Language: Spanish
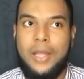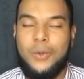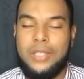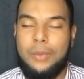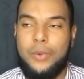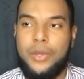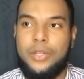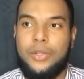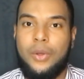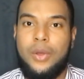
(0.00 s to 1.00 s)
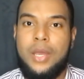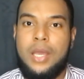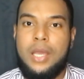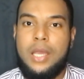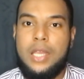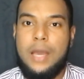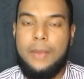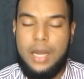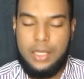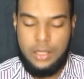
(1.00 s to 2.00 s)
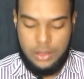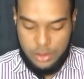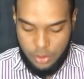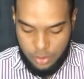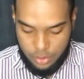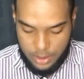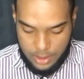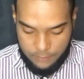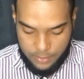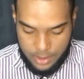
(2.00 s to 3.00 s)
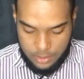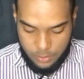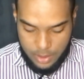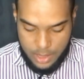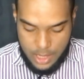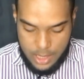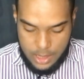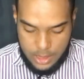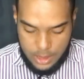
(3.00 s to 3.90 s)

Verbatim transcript: le gusta un poquito eh, llamar la atención en la farándula. Y